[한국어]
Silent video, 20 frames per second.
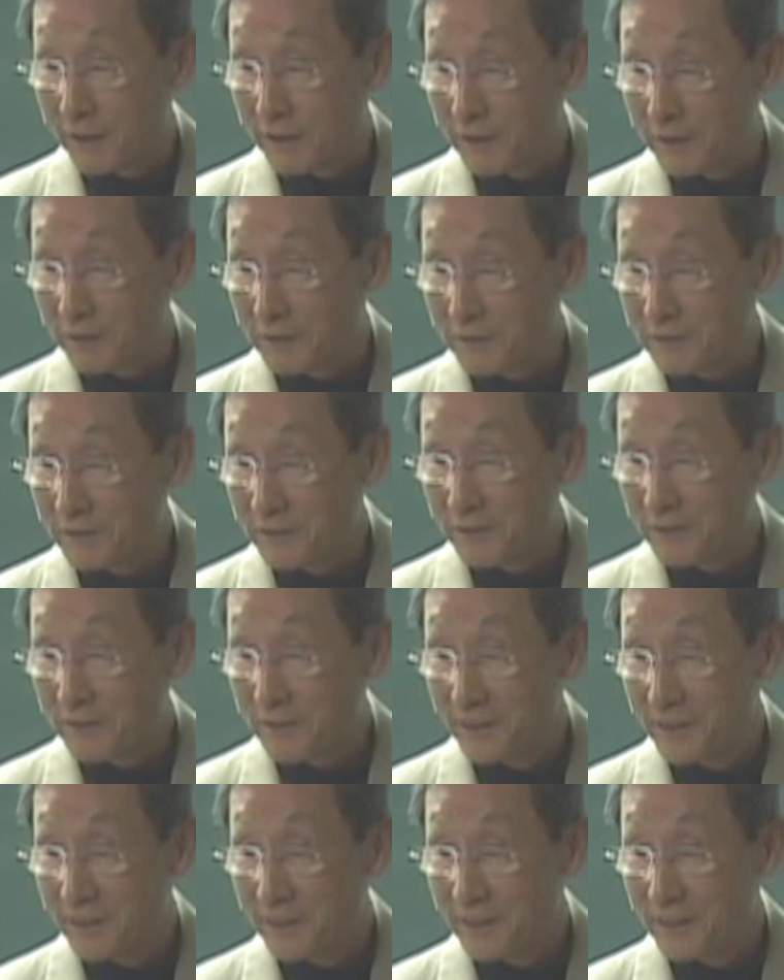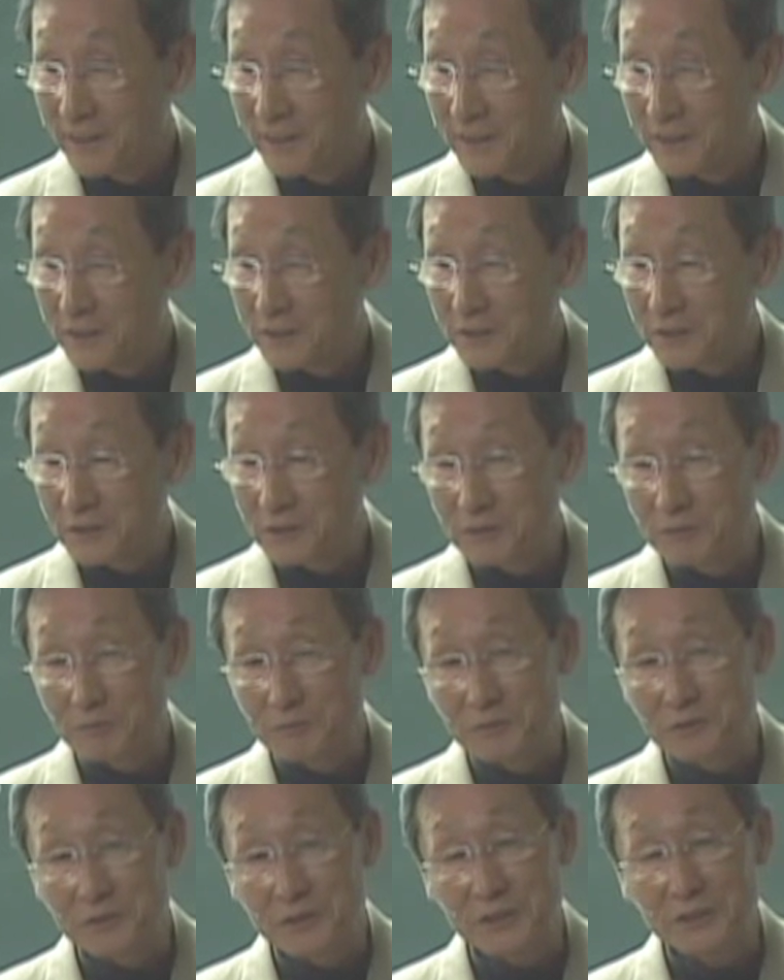여러분,
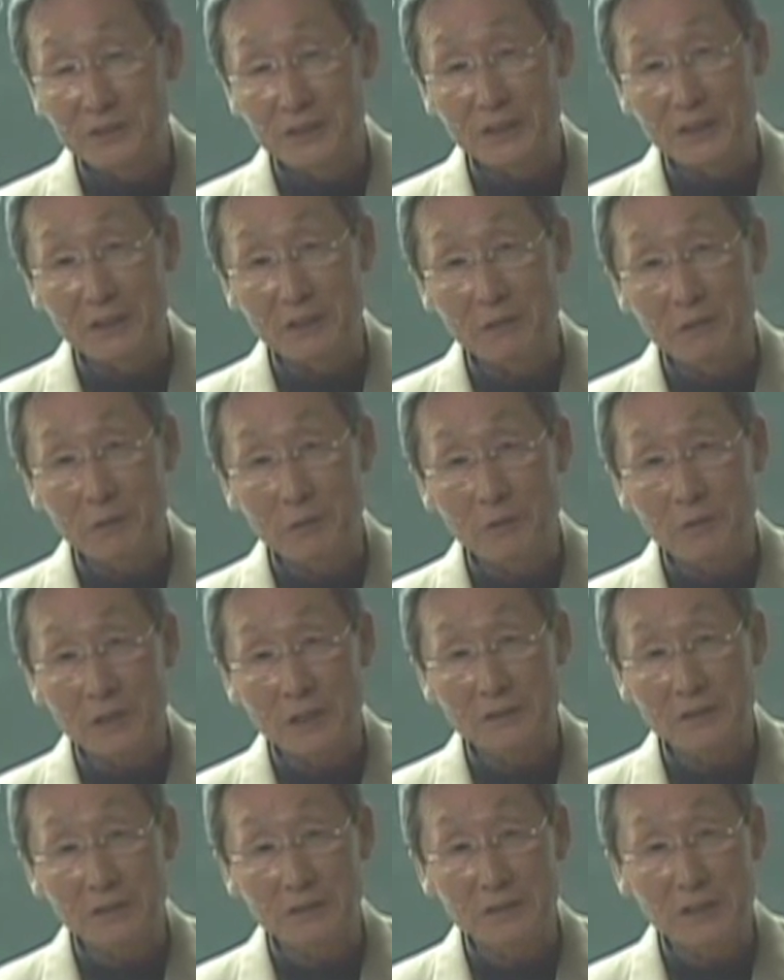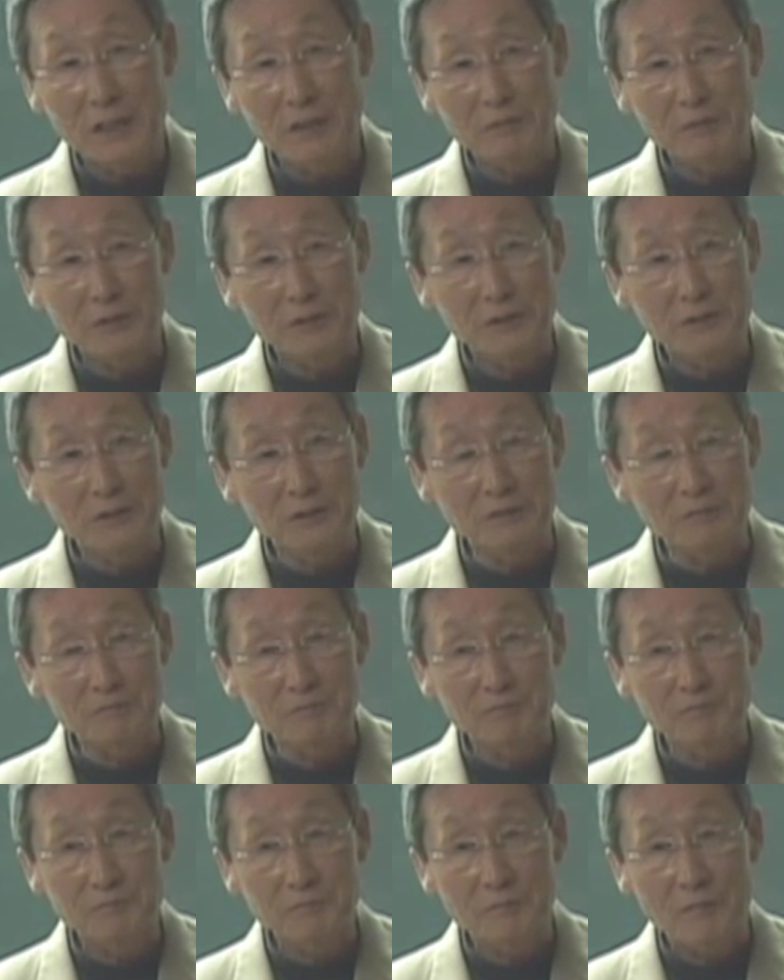그건 무슨 얘기가 꼭 같더냐
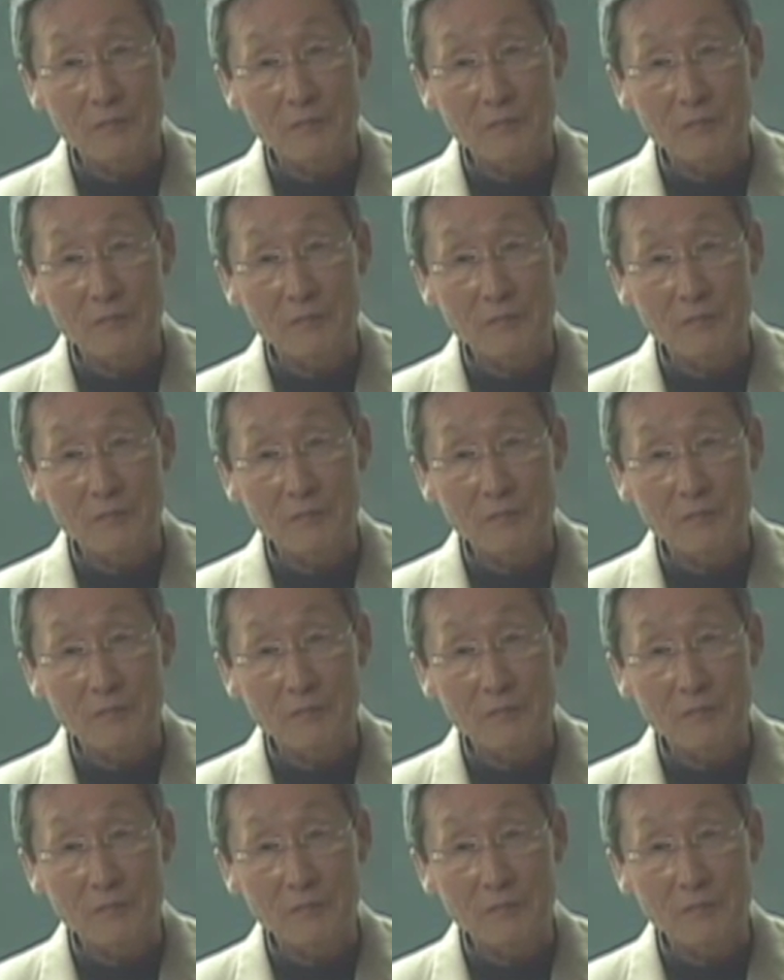하면은